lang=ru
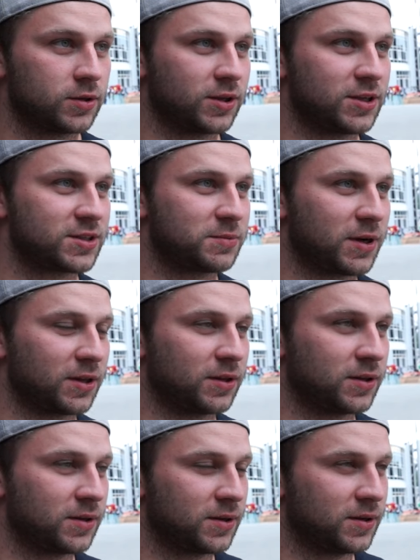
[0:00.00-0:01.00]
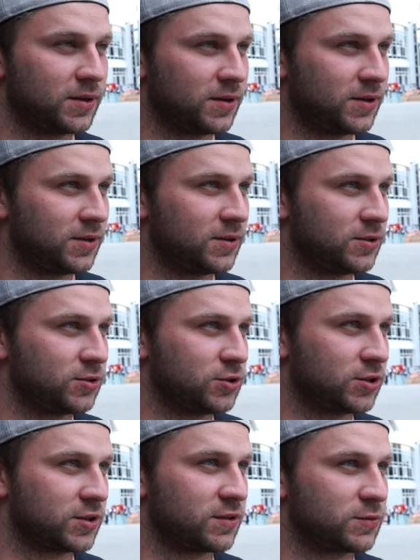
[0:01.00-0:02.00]
Талисман.
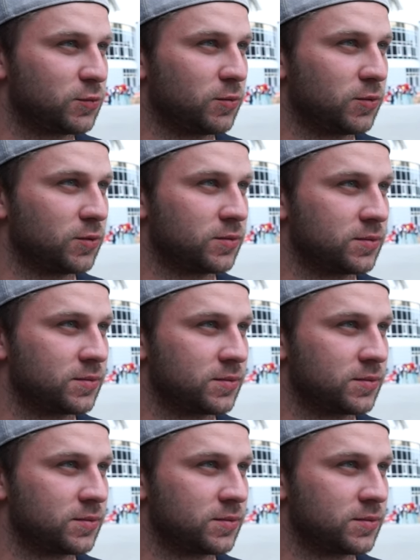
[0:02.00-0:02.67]
Сейчас я вспомню.